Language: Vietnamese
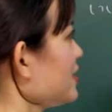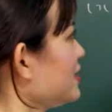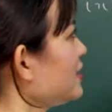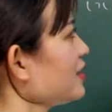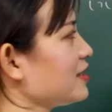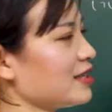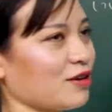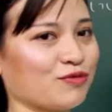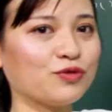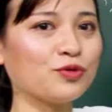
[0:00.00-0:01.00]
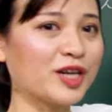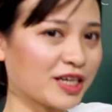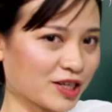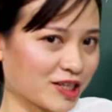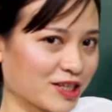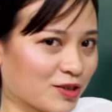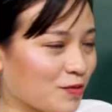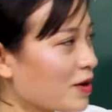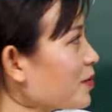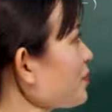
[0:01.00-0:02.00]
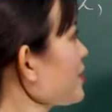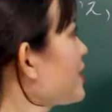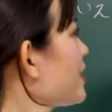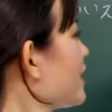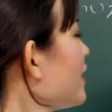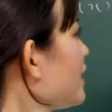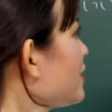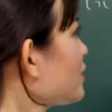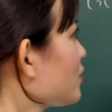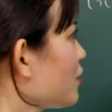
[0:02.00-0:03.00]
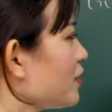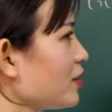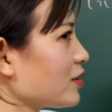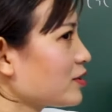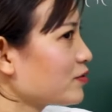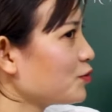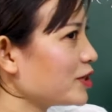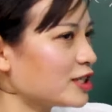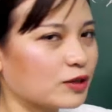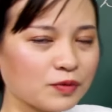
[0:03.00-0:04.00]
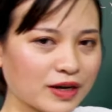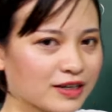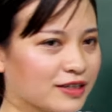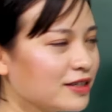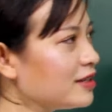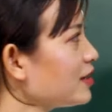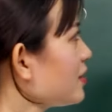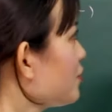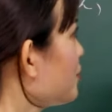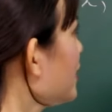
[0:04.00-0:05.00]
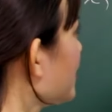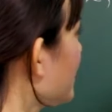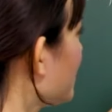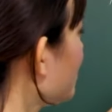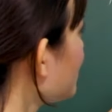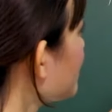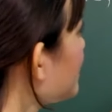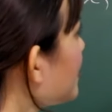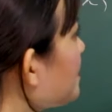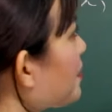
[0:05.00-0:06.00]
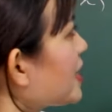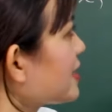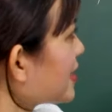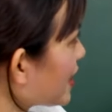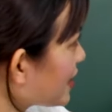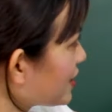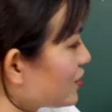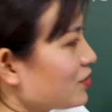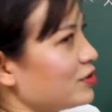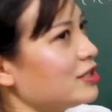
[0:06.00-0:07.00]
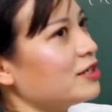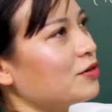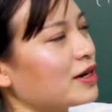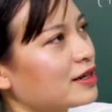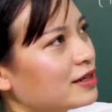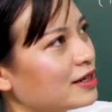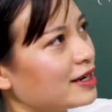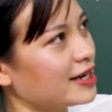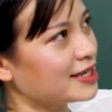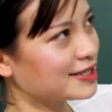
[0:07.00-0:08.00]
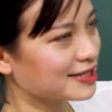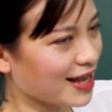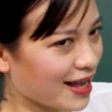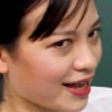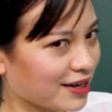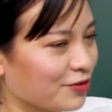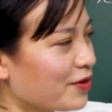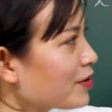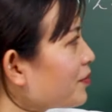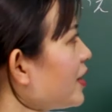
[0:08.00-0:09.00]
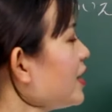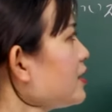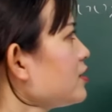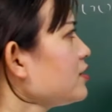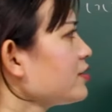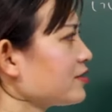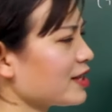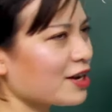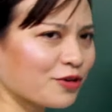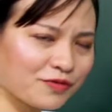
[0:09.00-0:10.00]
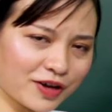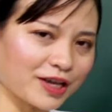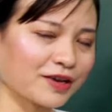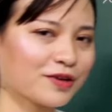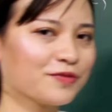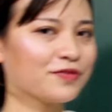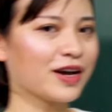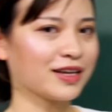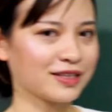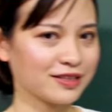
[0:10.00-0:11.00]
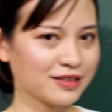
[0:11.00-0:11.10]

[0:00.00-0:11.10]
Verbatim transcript: sẽ chia thành dạng phủ định, đúng không? Rồi phủ định trong quá khứ, phủ định là okurimasen, rồi chia quá khứ là deshita, đúng không? Nhưng thực ra không phải,